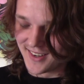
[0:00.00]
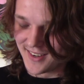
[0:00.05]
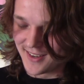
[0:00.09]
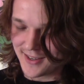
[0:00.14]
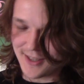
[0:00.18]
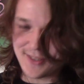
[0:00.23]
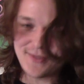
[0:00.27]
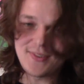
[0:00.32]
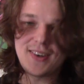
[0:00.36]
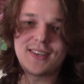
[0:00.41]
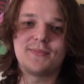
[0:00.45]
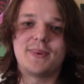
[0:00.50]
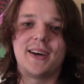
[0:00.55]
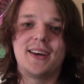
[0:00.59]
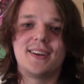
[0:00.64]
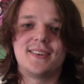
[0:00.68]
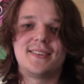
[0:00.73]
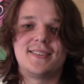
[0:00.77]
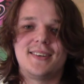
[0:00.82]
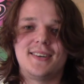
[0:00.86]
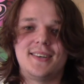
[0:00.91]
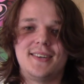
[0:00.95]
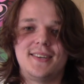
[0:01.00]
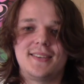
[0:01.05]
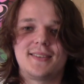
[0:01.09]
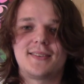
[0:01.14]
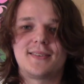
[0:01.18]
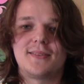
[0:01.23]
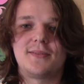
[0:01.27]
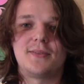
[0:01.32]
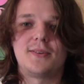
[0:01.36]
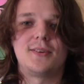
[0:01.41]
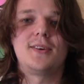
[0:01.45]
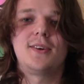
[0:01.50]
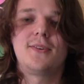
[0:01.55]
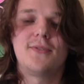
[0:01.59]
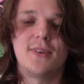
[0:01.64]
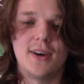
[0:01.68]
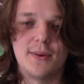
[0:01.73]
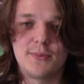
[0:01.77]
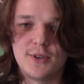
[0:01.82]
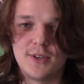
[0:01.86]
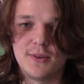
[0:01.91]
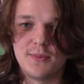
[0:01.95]
Das war's meinerseits. Ich
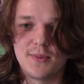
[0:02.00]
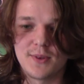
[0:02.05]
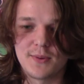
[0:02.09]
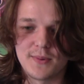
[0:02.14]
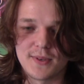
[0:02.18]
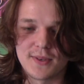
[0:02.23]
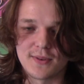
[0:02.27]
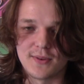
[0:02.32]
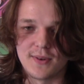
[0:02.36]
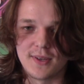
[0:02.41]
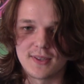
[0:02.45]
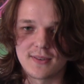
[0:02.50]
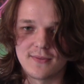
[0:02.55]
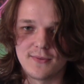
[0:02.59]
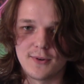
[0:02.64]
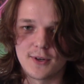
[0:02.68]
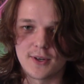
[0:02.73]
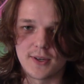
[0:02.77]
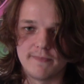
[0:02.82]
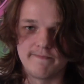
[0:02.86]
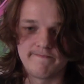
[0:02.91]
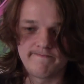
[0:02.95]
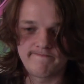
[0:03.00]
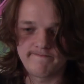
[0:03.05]
verabschiede mich bis zur nächsten Woche.